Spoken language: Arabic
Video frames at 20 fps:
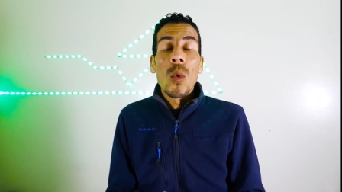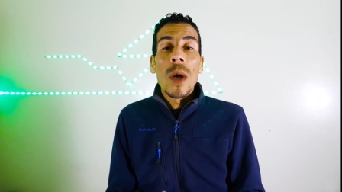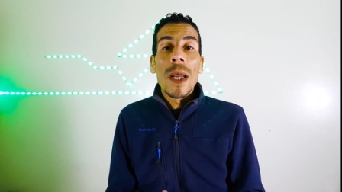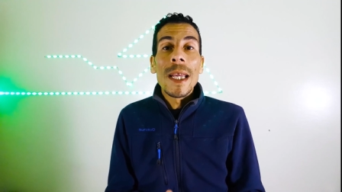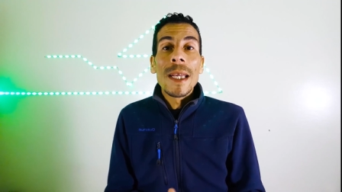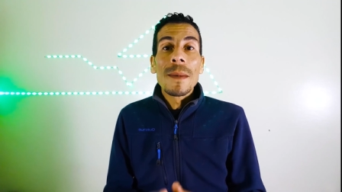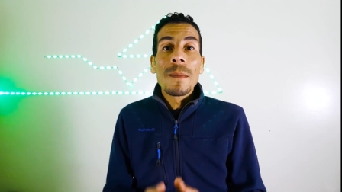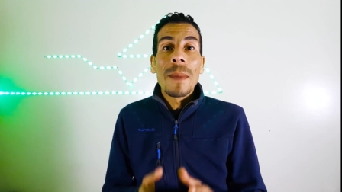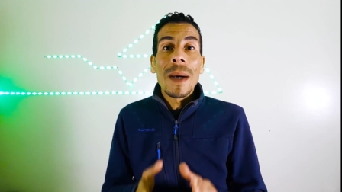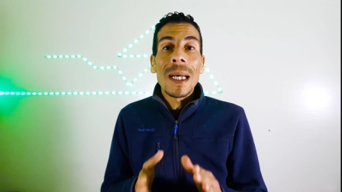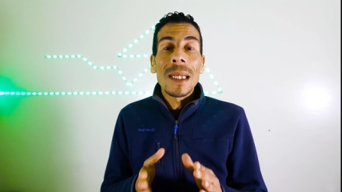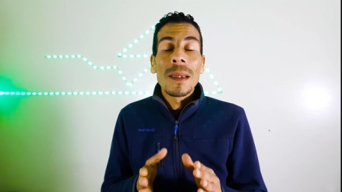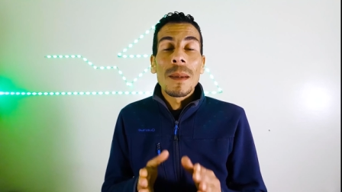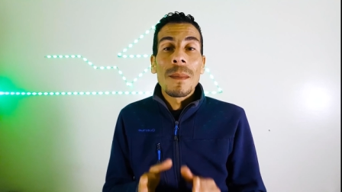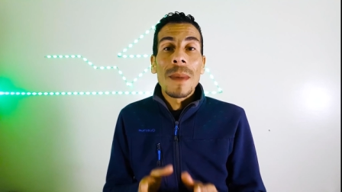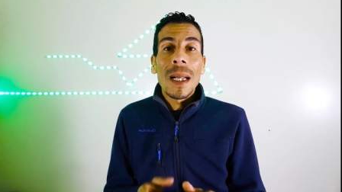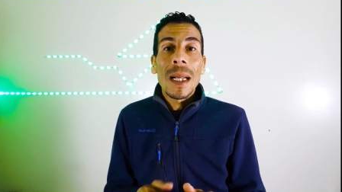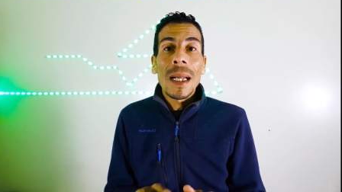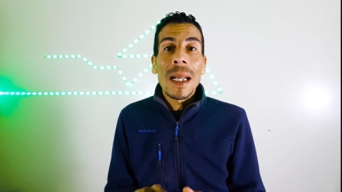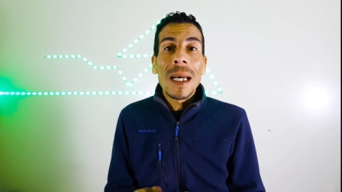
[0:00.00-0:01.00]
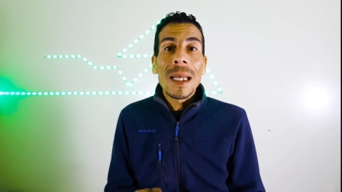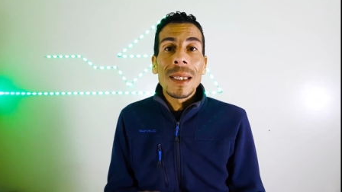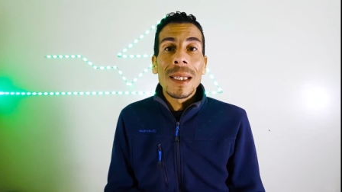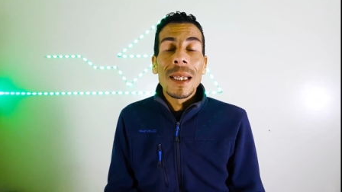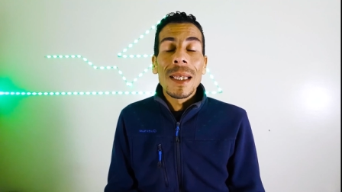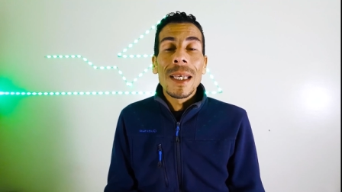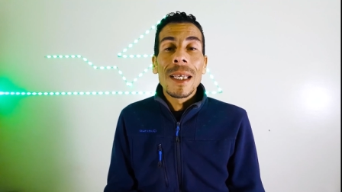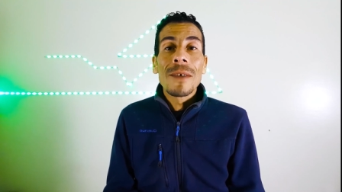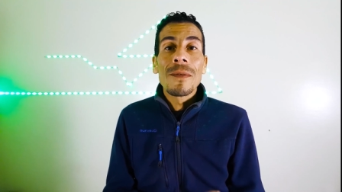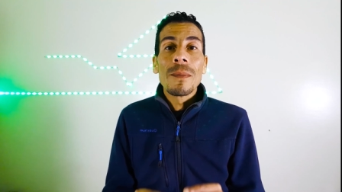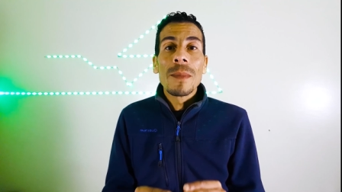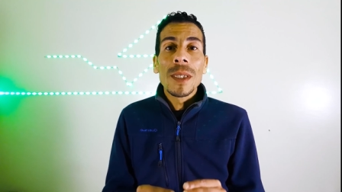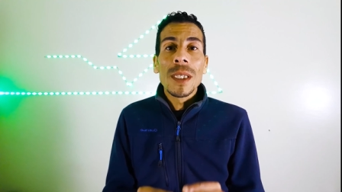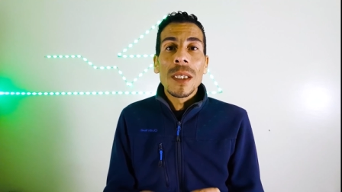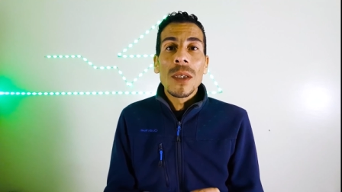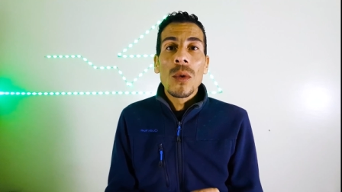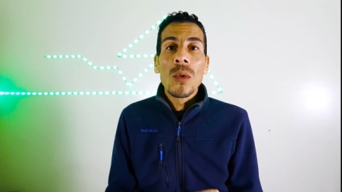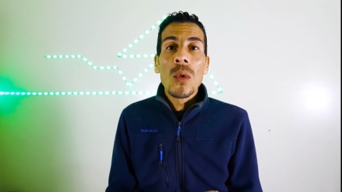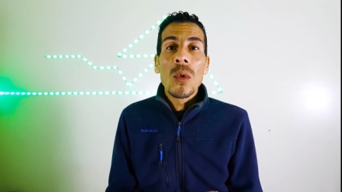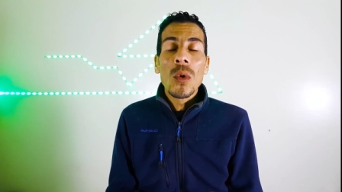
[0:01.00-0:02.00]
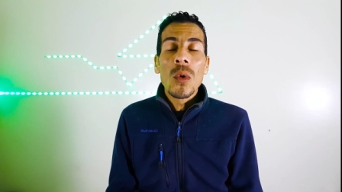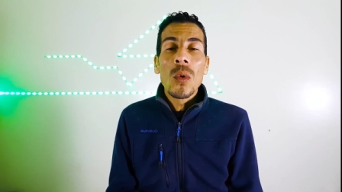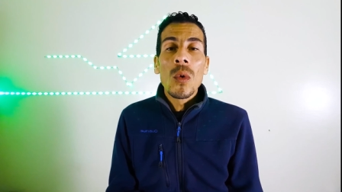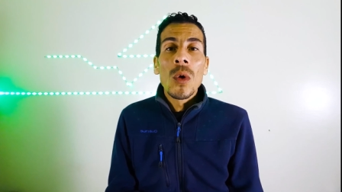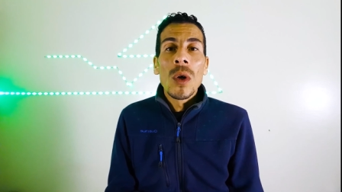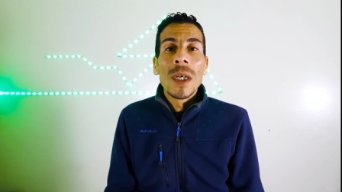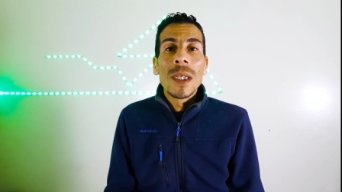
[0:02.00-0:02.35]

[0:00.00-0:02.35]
وكاين بعض المرات اللي كيف ما تيقولوا